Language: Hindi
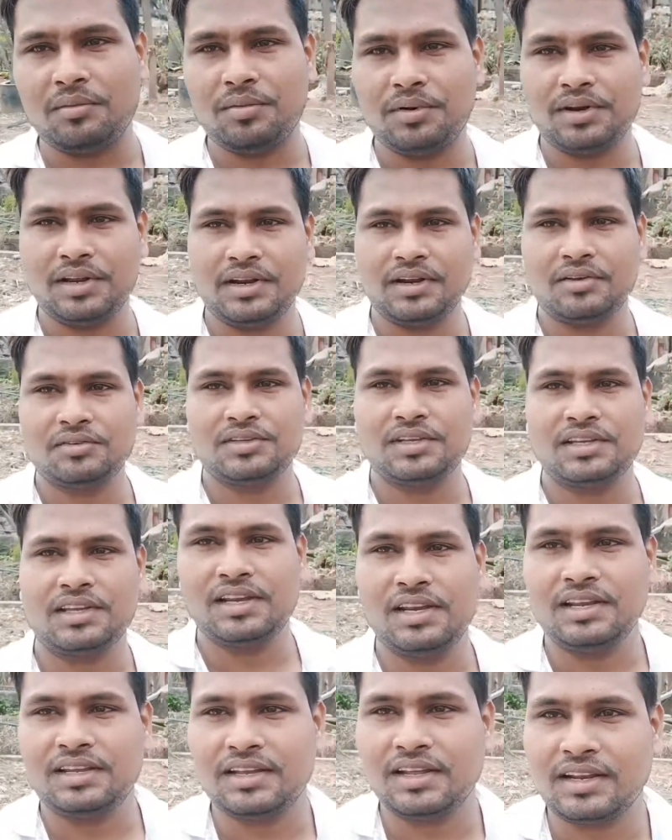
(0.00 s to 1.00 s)
बटन है उसे
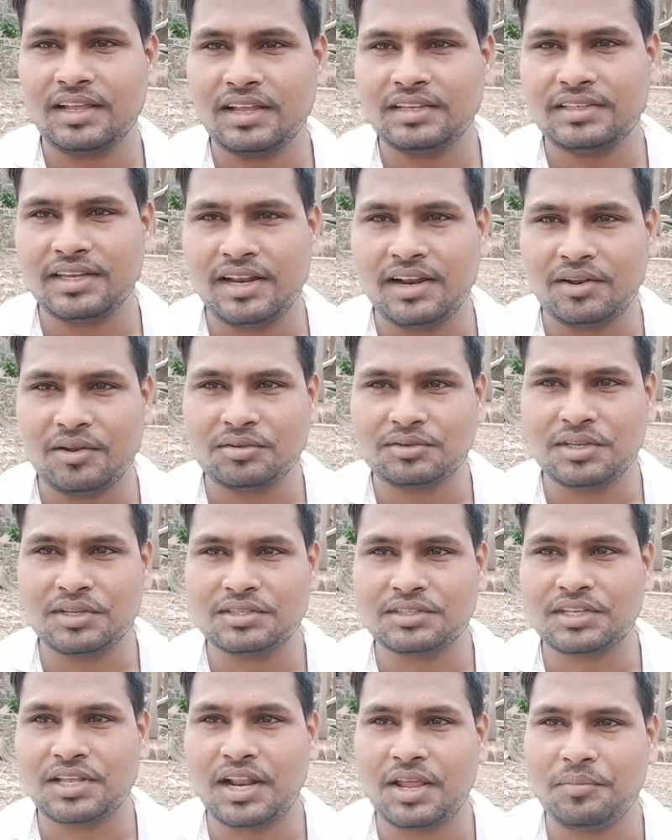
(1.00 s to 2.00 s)
क्लिक करके चैनल को
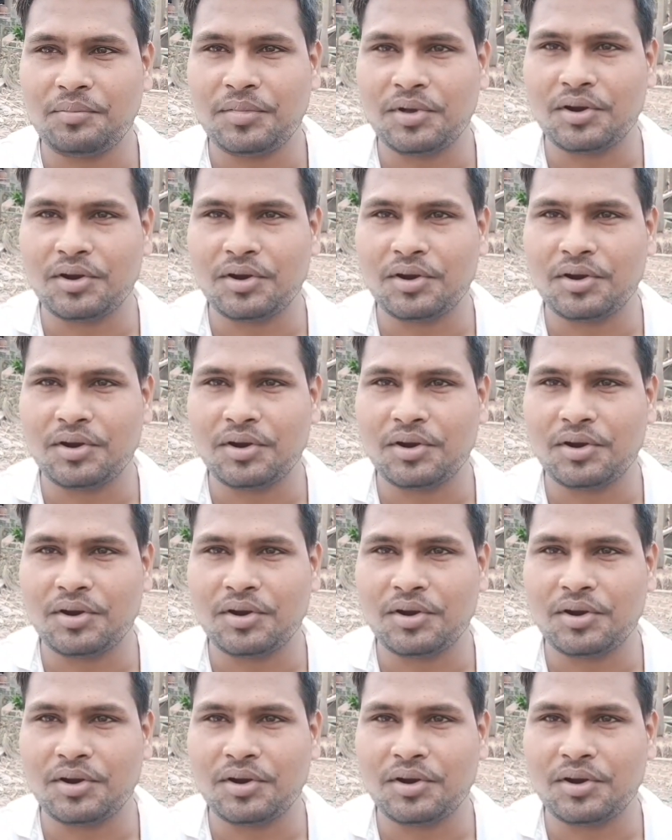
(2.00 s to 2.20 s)
सब्सक्राइब